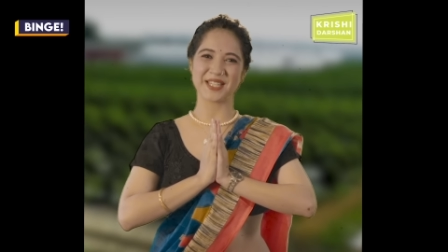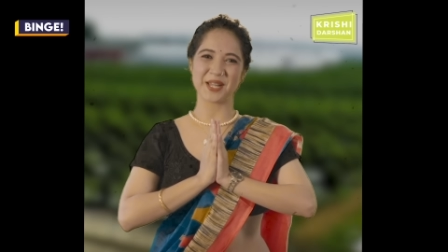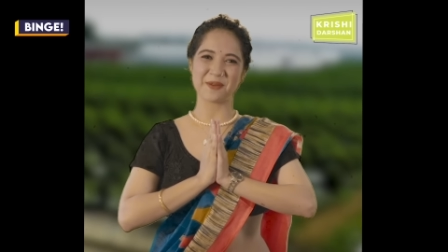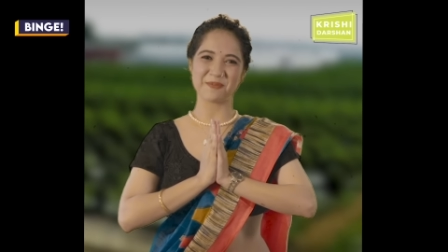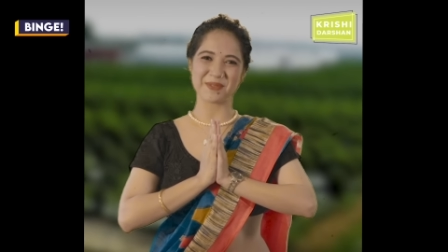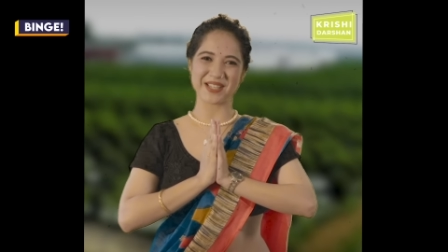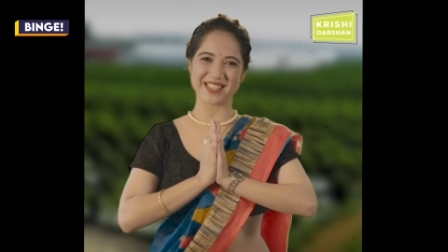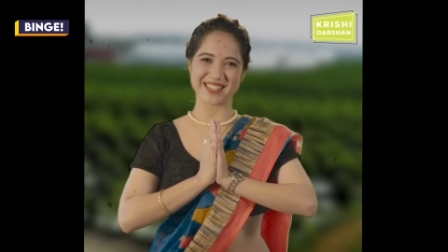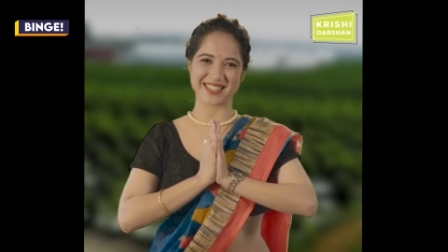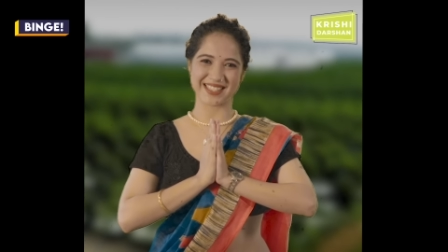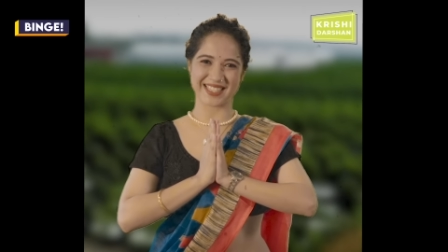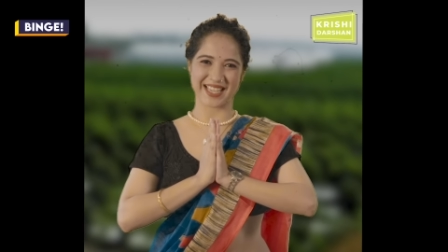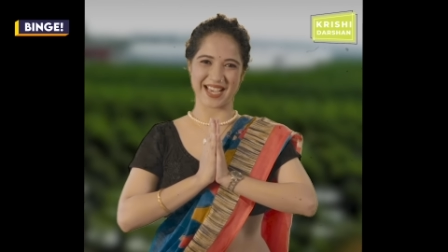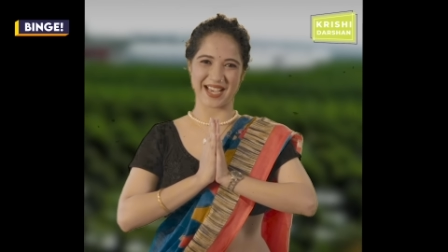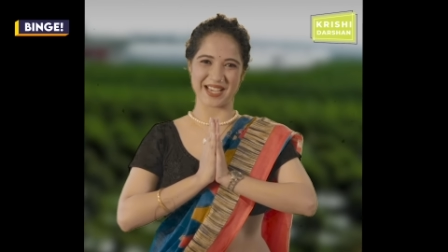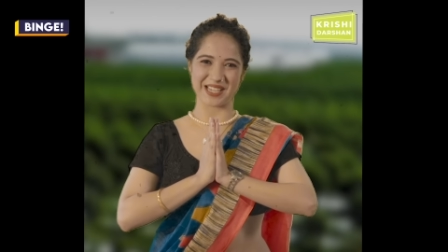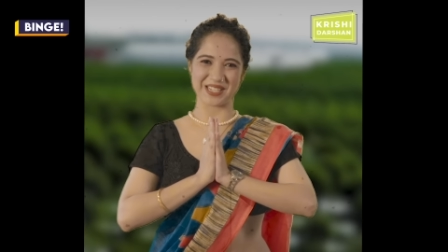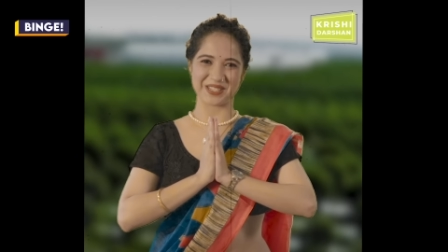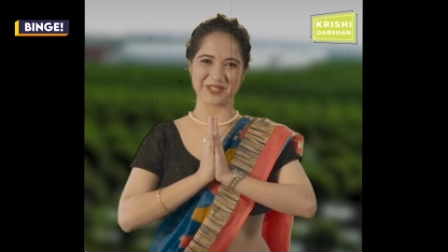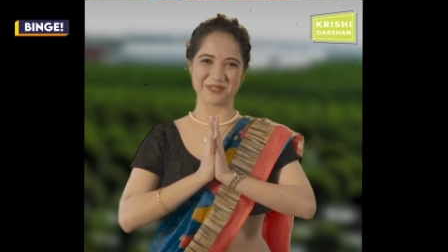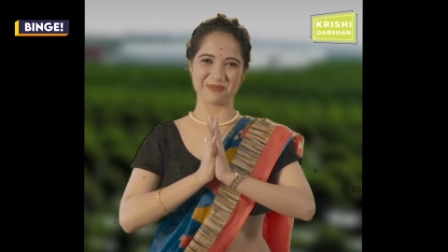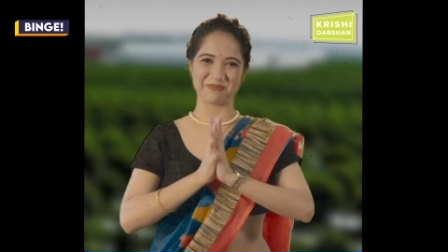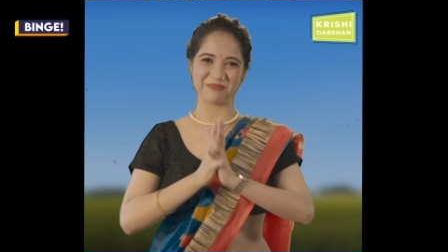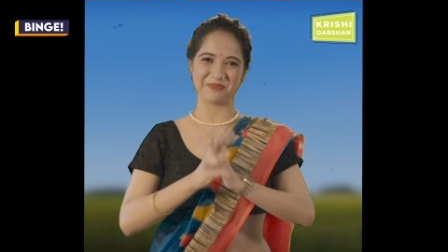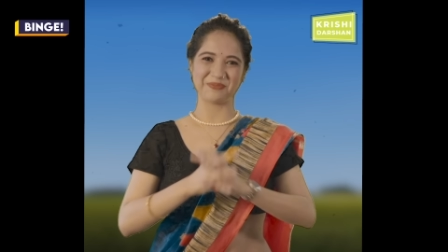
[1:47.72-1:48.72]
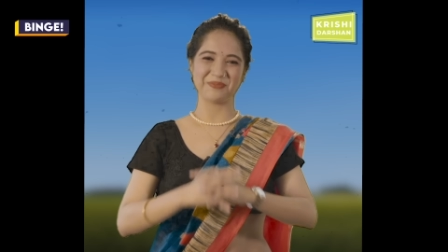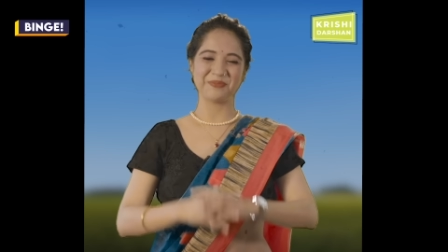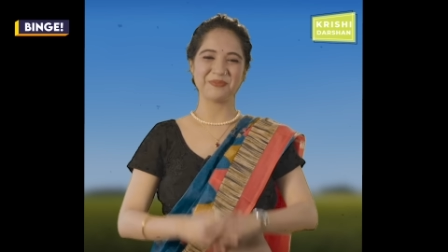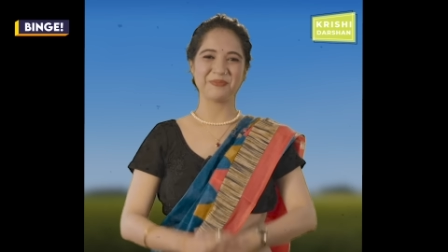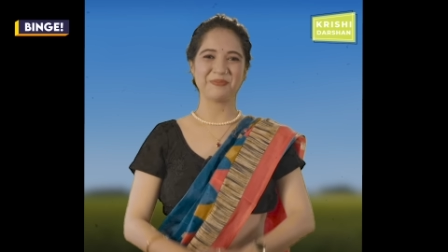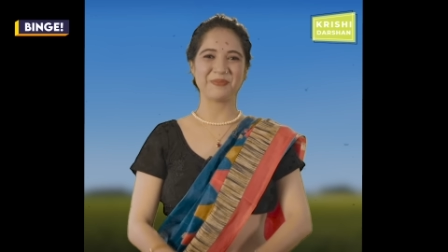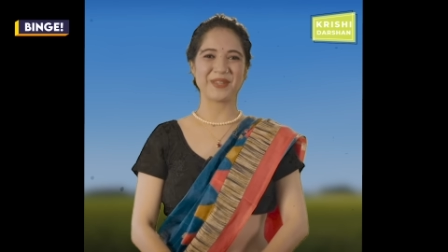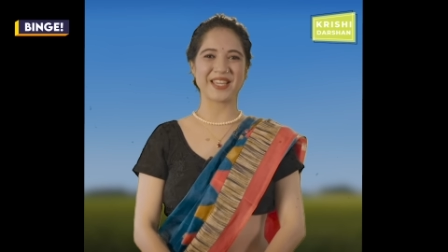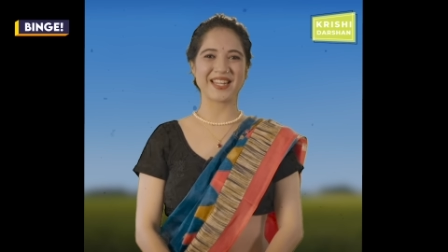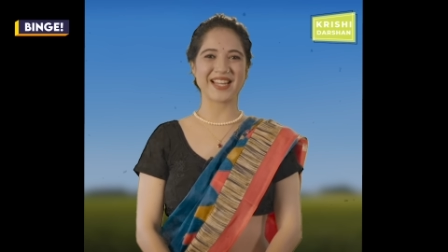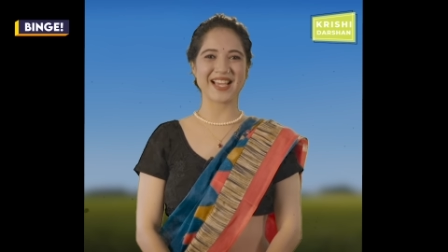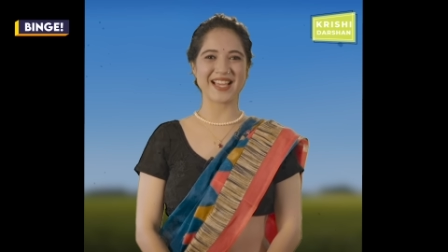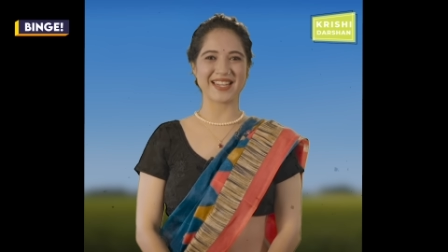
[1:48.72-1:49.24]
नमस्कार
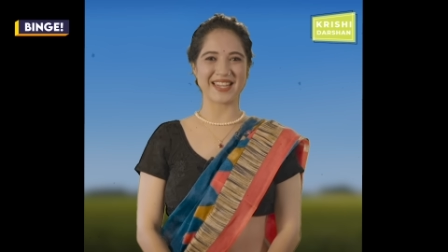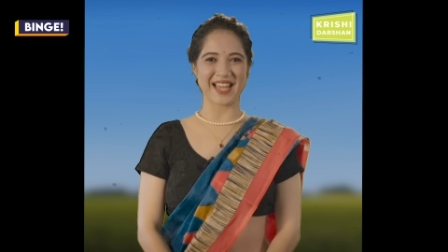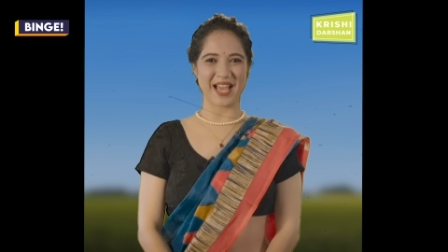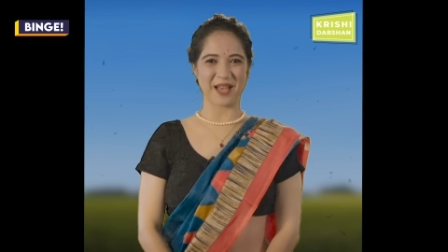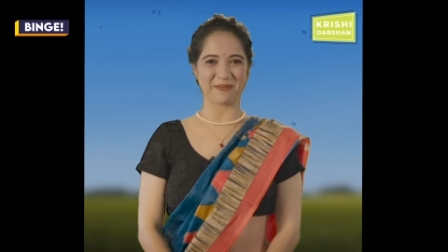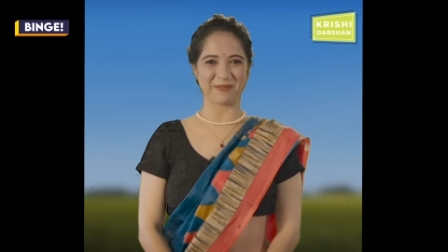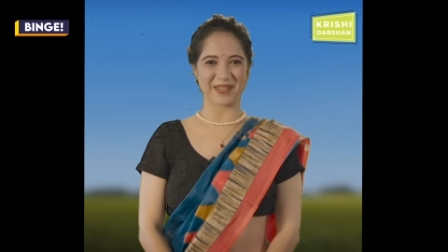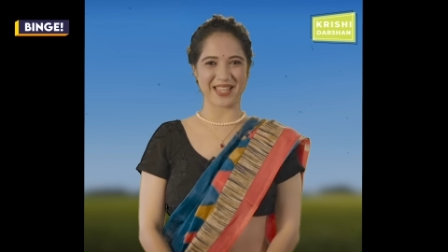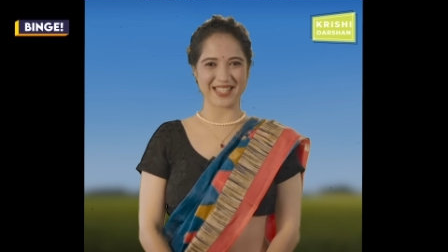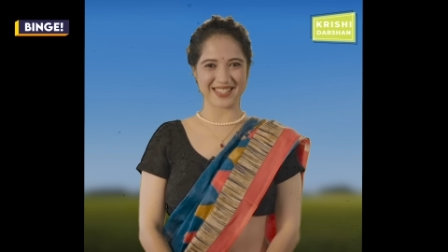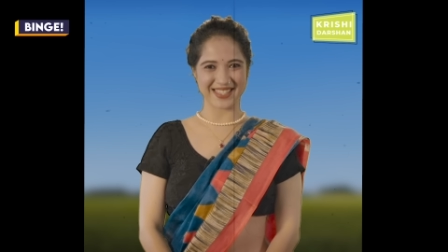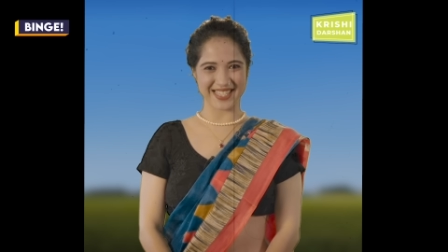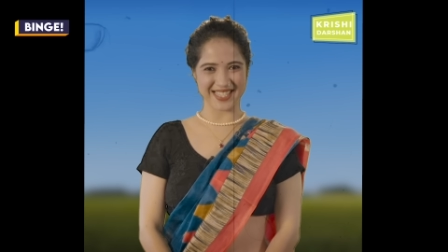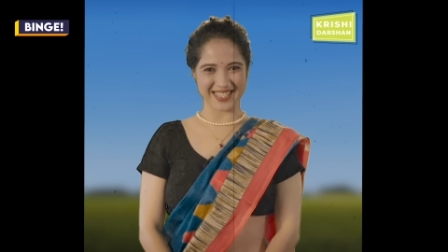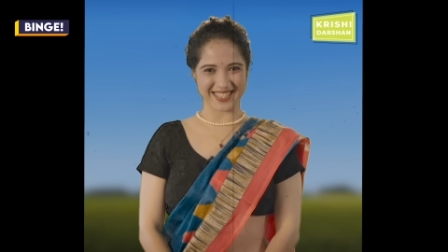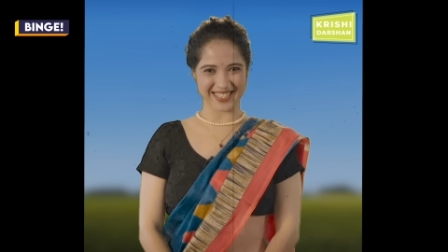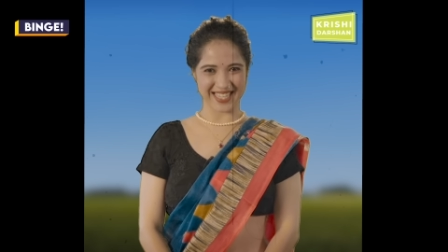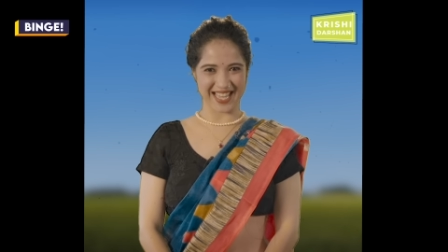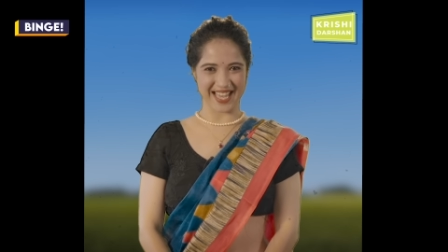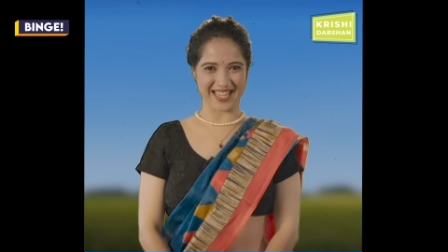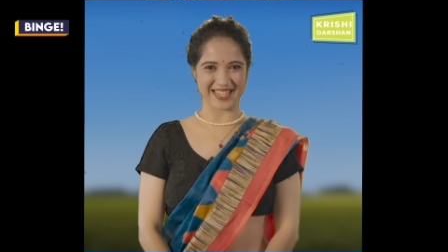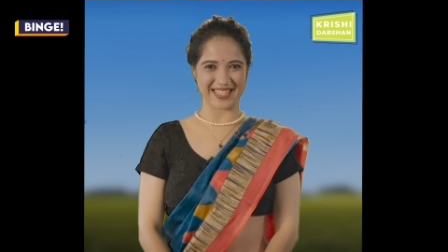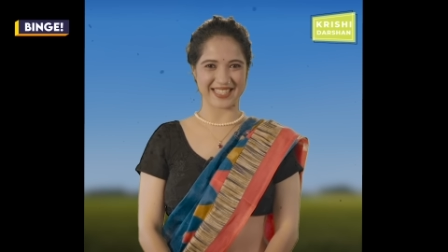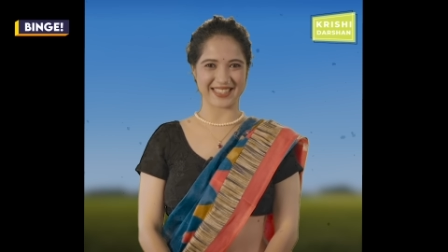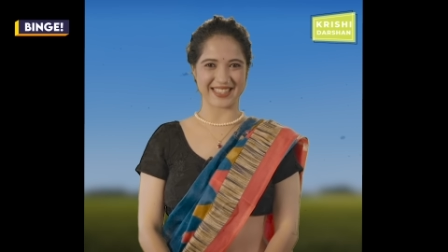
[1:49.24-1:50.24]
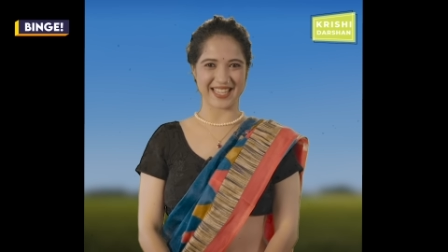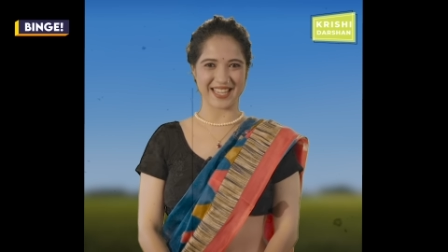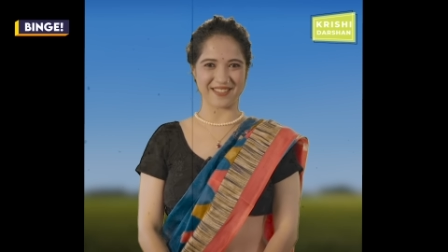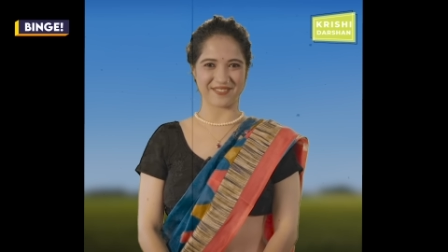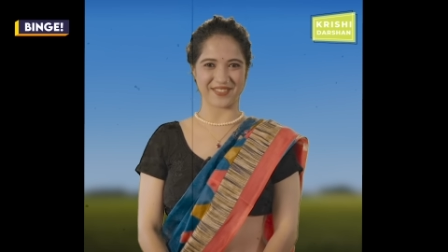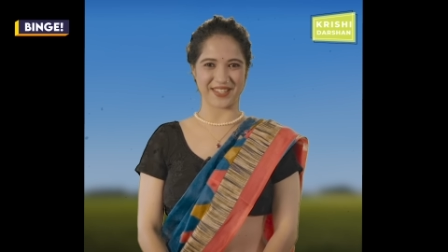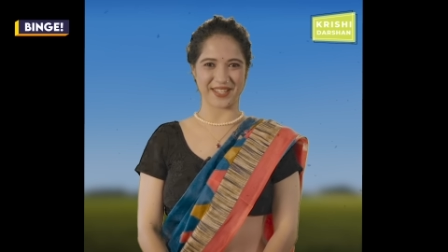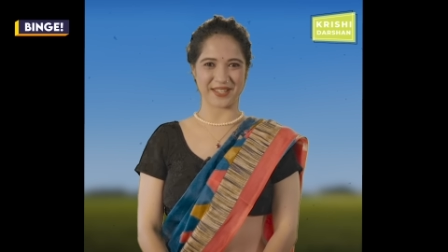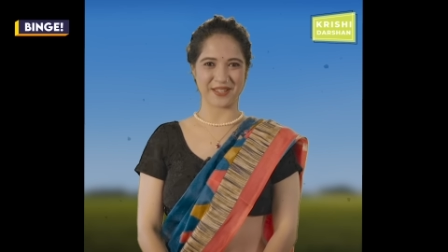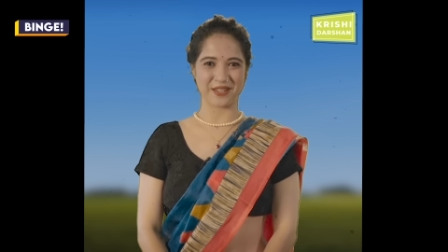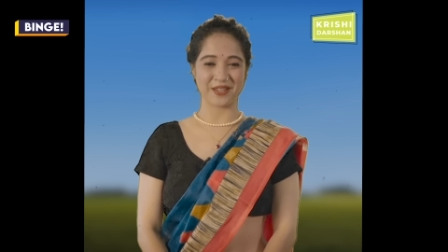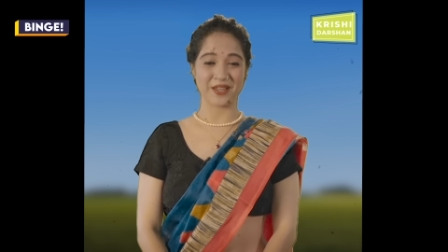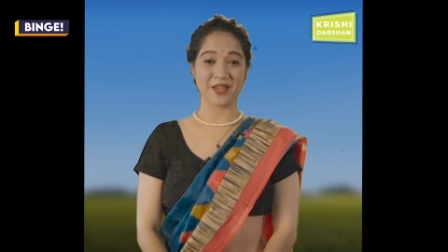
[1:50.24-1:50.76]
मेरा नाम है संस्कारी
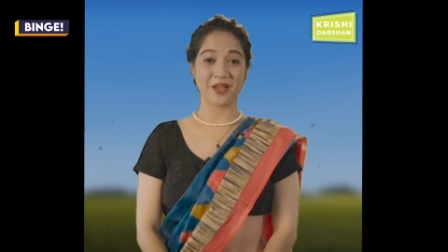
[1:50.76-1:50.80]
देवी